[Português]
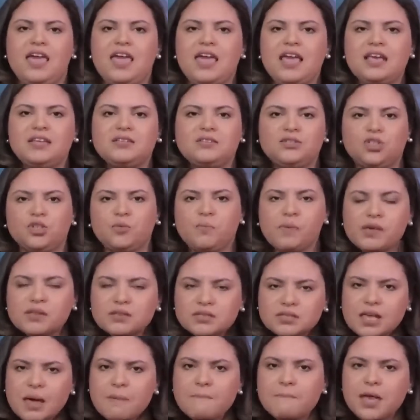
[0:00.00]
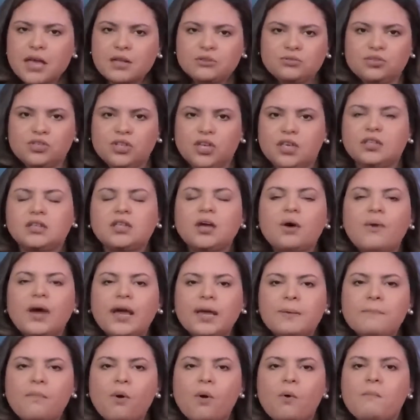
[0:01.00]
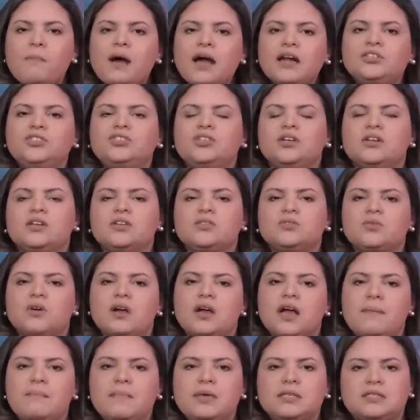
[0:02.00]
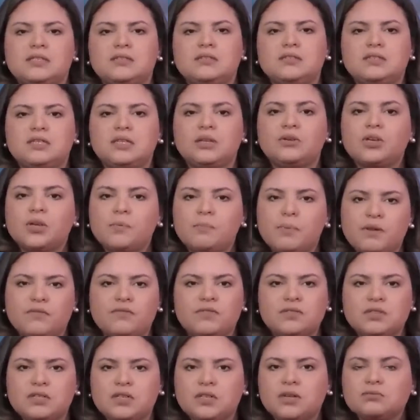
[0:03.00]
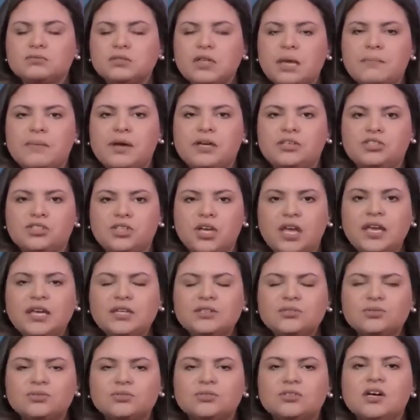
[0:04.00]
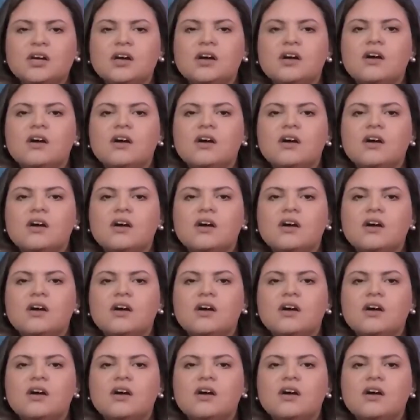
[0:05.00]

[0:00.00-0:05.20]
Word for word: esses pensamentos que estão aí bombardeando a sua cabeça dizendo que para você não tem mais jeito,